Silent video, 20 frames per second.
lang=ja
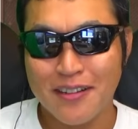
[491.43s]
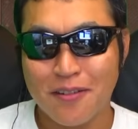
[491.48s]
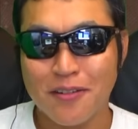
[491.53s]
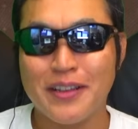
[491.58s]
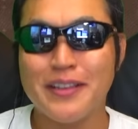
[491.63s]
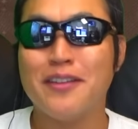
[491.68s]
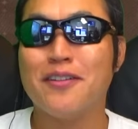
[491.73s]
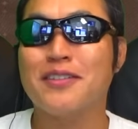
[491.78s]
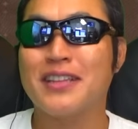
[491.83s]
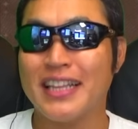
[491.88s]
こ
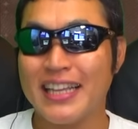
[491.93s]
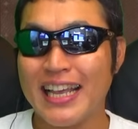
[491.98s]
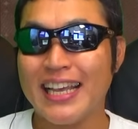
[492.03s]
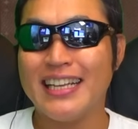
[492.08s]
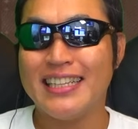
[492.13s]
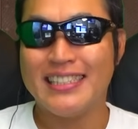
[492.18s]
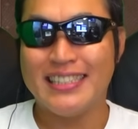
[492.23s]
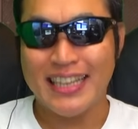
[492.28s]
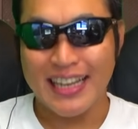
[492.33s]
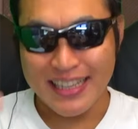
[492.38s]
れによって
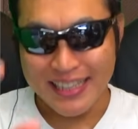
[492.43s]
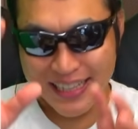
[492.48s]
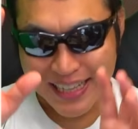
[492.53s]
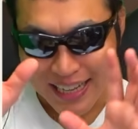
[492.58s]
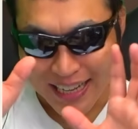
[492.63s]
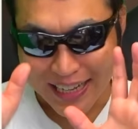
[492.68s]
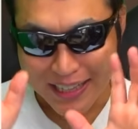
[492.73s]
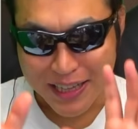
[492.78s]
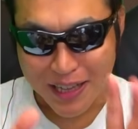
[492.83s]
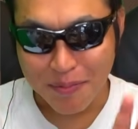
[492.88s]
ね、前
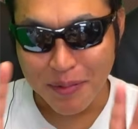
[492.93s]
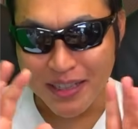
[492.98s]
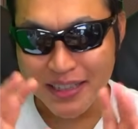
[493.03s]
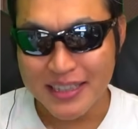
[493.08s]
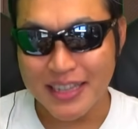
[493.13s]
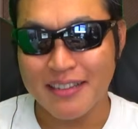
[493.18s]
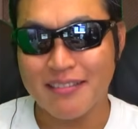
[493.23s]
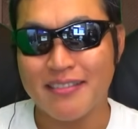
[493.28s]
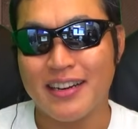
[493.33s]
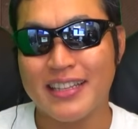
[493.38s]
衛が粘っ
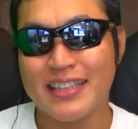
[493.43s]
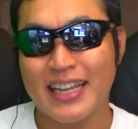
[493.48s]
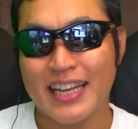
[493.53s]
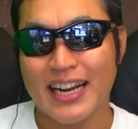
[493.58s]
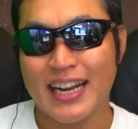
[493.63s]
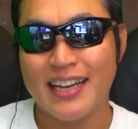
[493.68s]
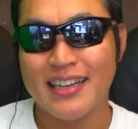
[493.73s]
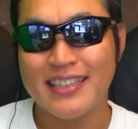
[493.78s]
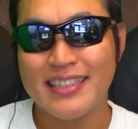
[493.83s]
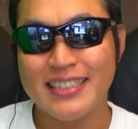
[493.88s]
てくれたら、